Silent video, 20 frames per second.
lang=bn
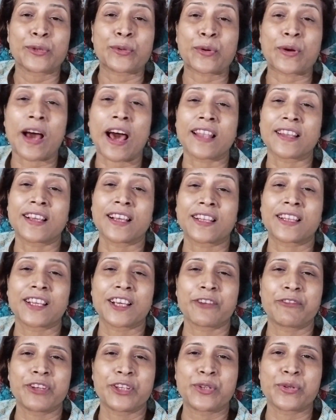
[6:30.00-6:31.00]
কালকের
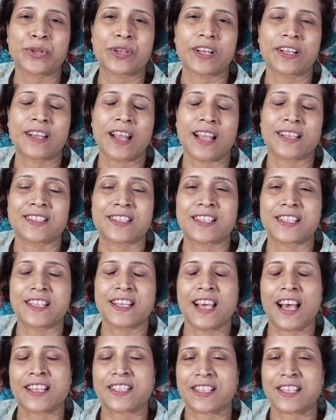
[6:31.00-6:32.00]
থেকে ভিডিওটা টানছি
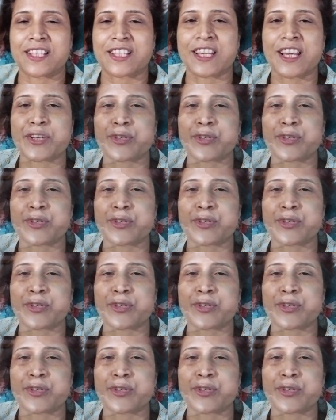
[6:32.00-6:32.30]
আজকে শেষ